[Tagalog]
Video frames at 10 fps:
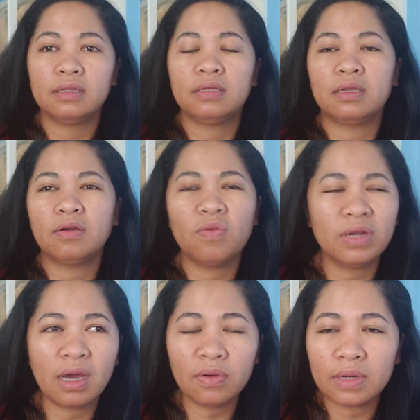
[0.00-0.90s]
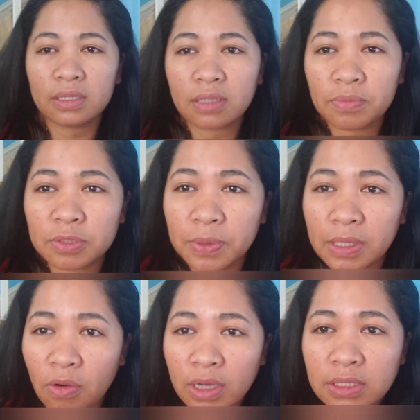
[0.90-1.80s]
Nya di ko ganahan og kanang tamis
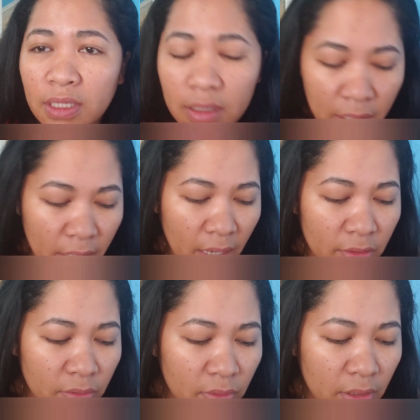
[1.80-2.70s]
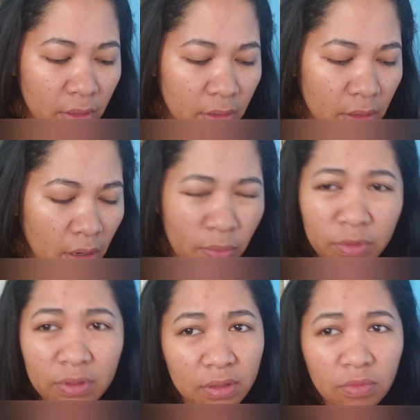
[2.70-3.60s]
bitaw ka istanan kay ngano.
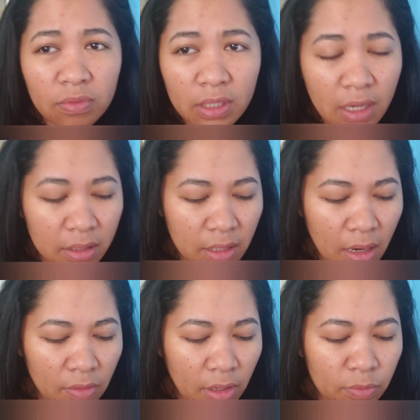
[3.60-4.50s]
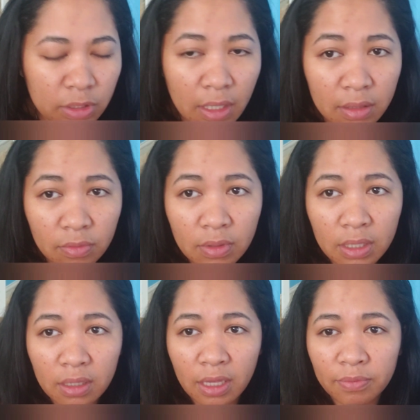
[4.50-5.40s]
Amot nga ko ganahan niya ako lang butangan og
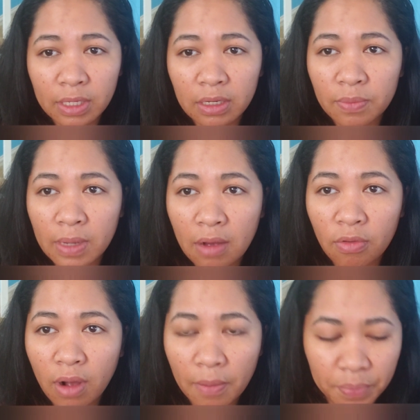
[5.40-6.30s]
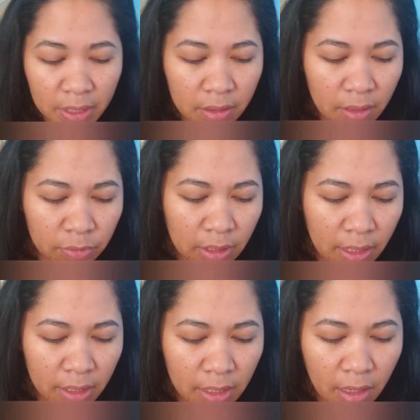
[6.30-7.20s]
kanang heavy cream ang akong kape niya
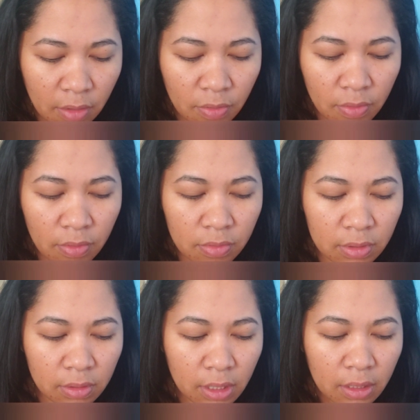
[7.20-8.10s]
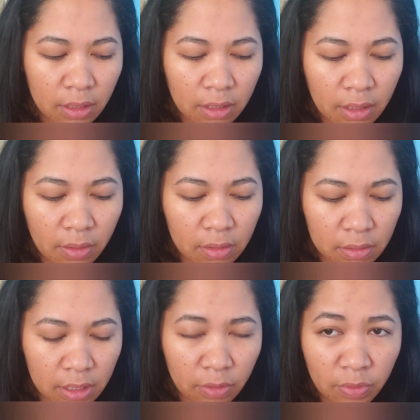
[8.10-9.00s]
butangan dai nako og kanang
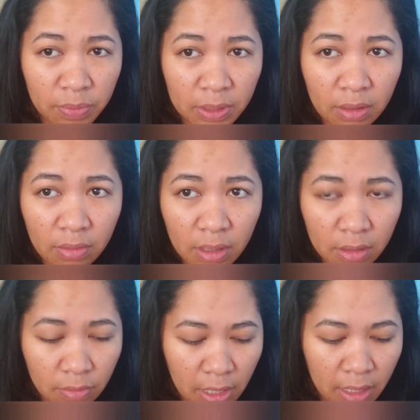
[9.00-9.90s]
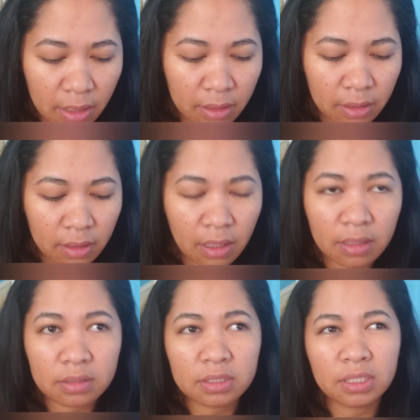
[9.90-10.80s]
liquid bitaw nga kuan,
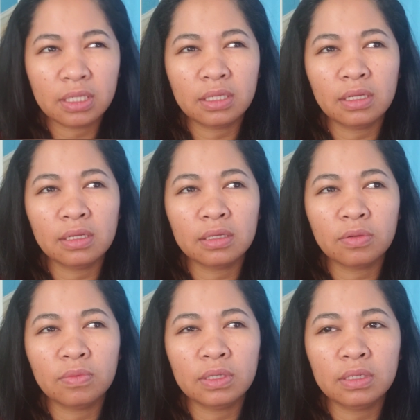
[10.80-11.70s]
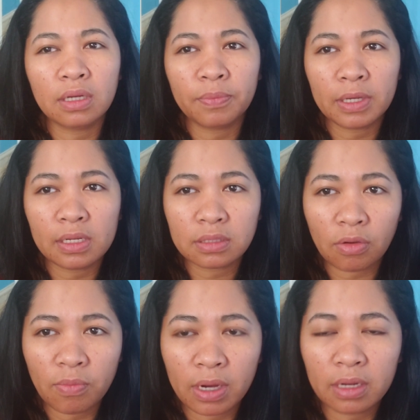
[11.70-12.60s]
uh, skinny liquid niya pinalit sa
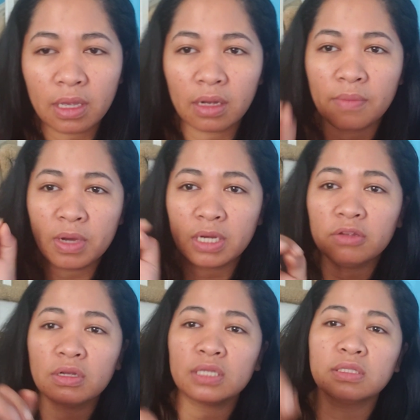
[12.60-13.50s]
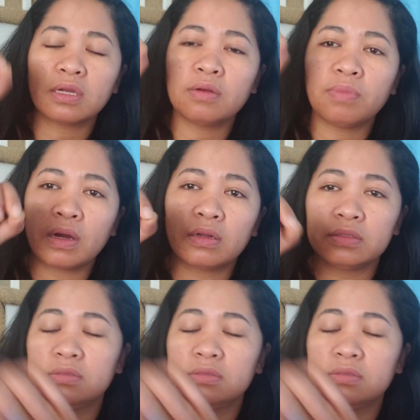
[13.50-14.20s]
kumbana niya gamay gyud ka istanan ba.